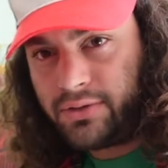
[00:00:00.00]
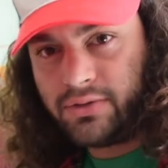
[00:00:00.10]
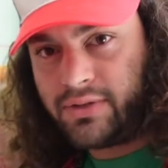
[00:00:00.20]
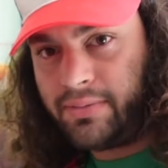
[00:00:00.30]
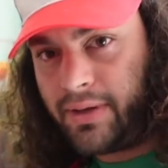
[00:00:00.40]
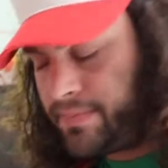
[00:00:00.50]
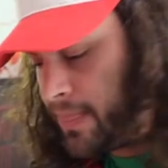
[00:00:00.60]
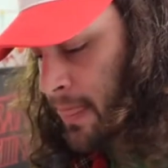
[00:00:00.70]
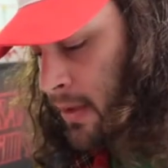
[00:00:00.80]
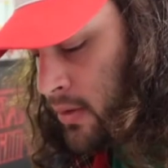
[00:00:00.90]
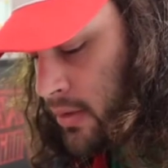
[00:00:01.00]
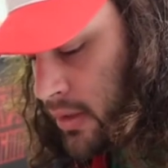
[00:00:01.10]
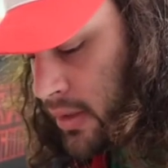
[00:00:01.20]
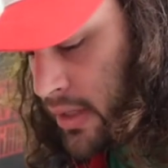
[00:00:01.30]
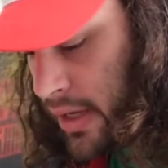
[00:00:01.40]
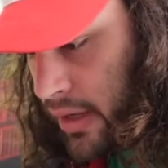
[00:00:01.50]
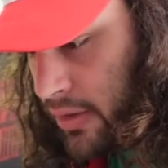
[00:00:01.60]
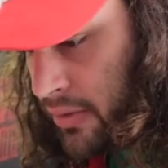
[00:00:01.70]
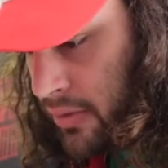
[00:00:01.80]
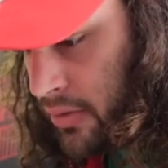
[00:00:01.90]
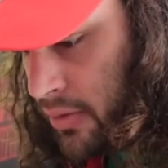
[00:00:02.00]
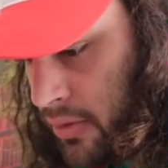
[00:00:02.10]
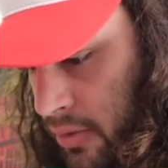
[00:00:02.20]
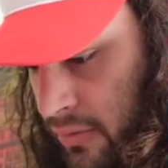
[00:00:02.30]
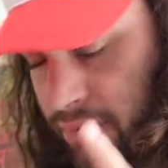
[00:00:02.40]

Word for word: je sais pas, il y a euh, le